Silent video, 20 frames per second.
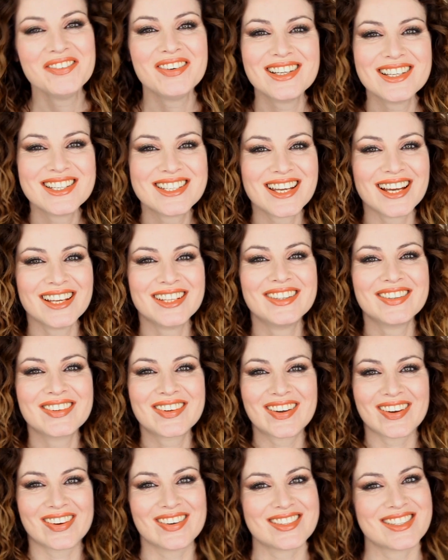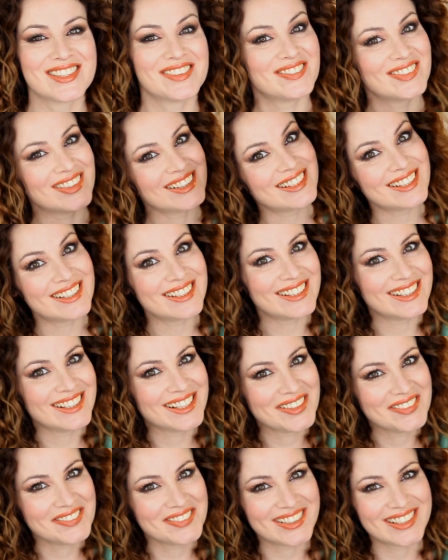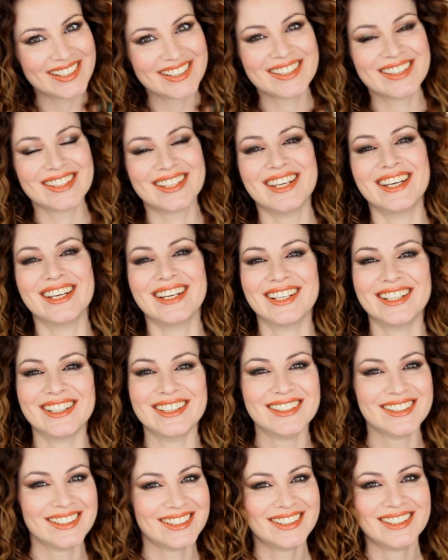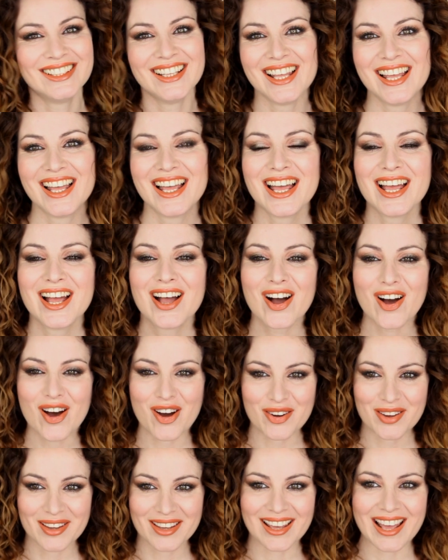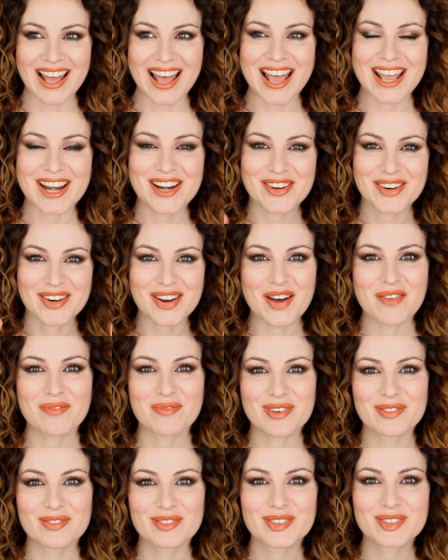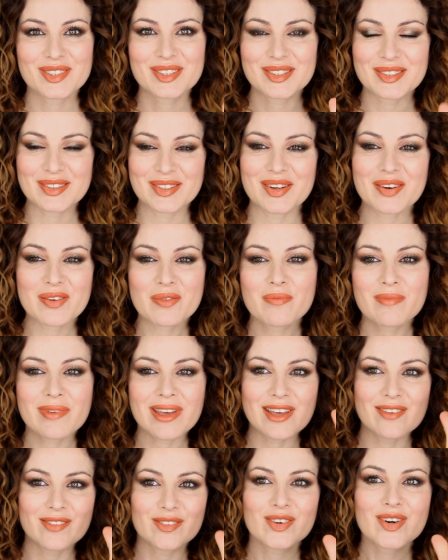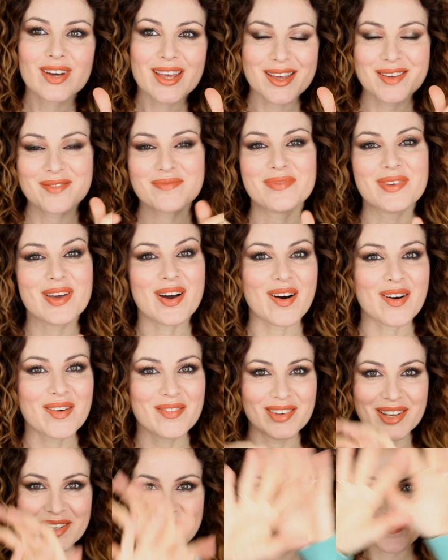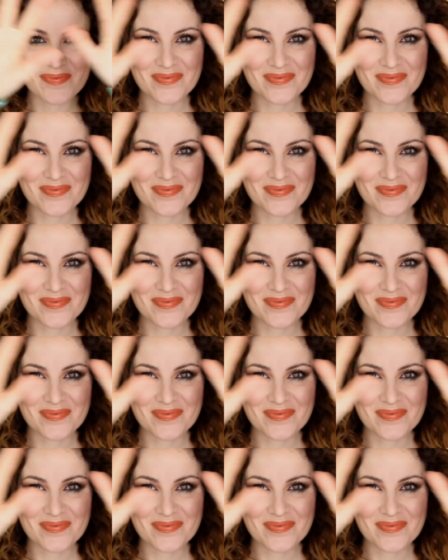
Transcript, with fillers: mangiando cosa, patatine fritte. ok, non ho bevuto, non bevo e piove